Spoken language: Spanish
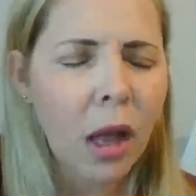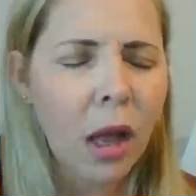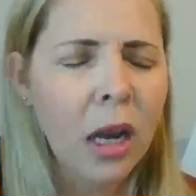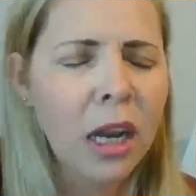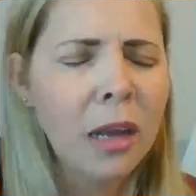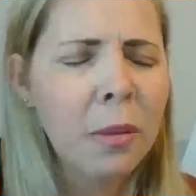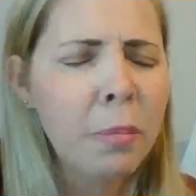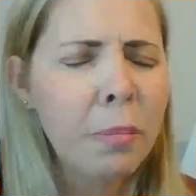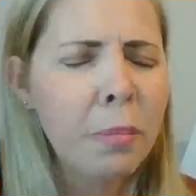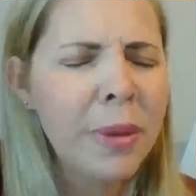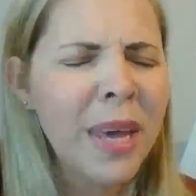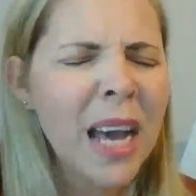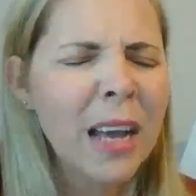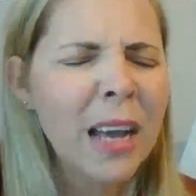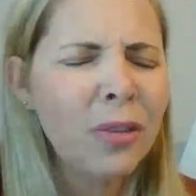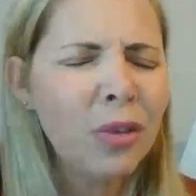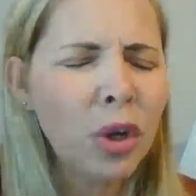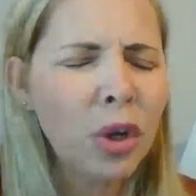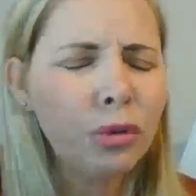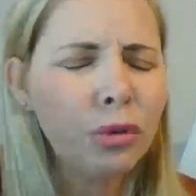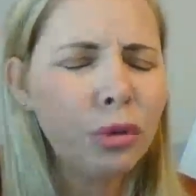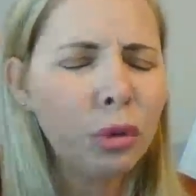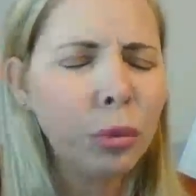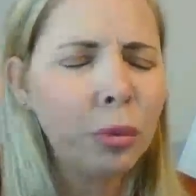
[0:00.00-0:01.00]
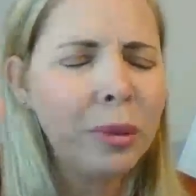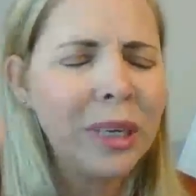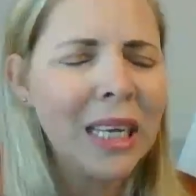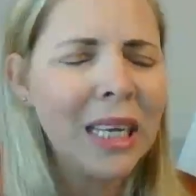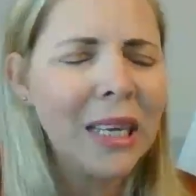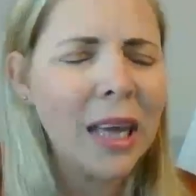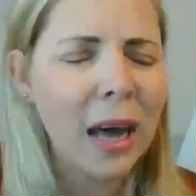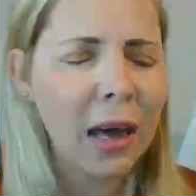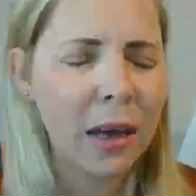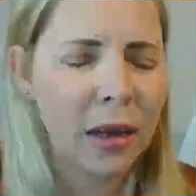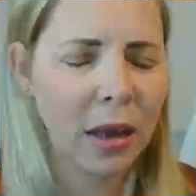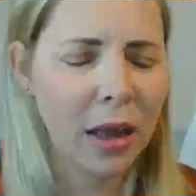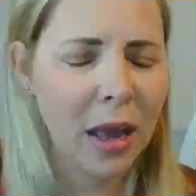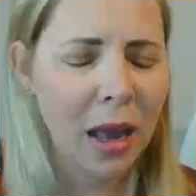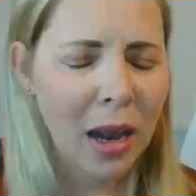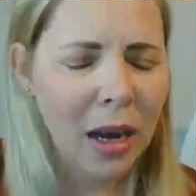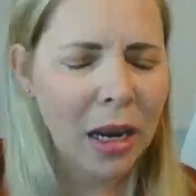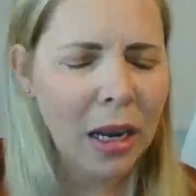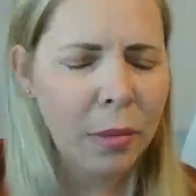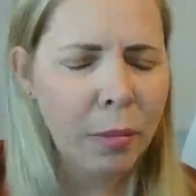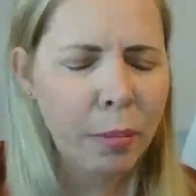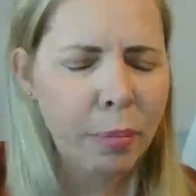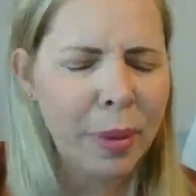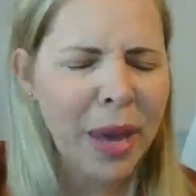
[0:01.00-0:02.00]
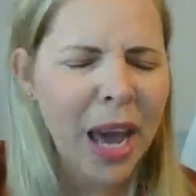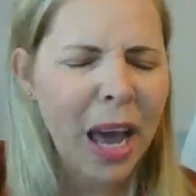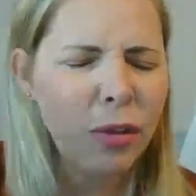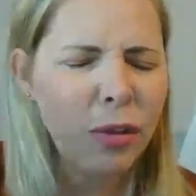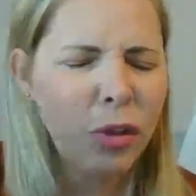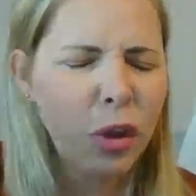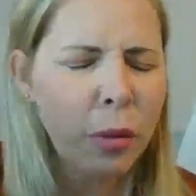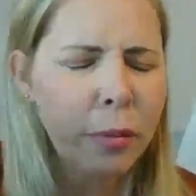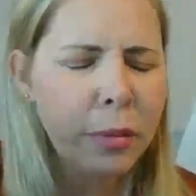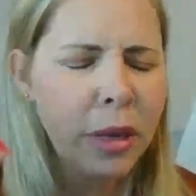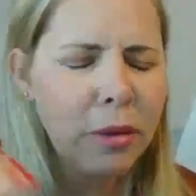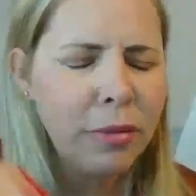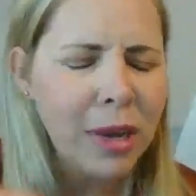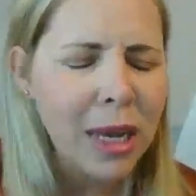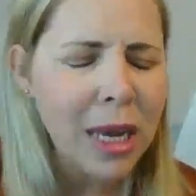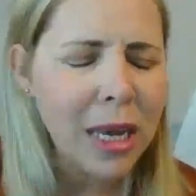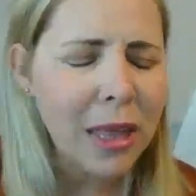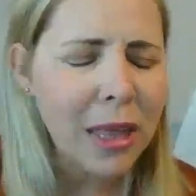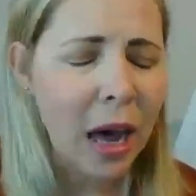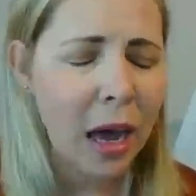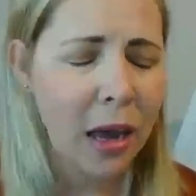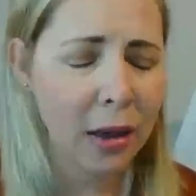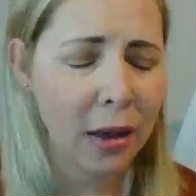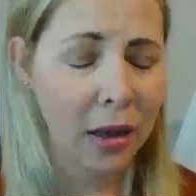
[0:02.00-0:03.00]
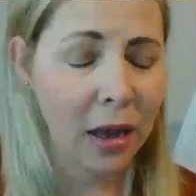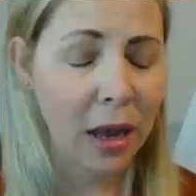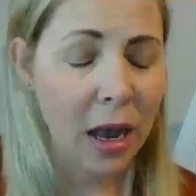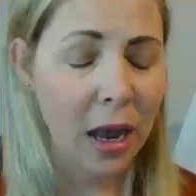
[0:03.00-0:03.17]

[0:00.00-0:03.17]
limpiando tu vida, limpiando mi vida,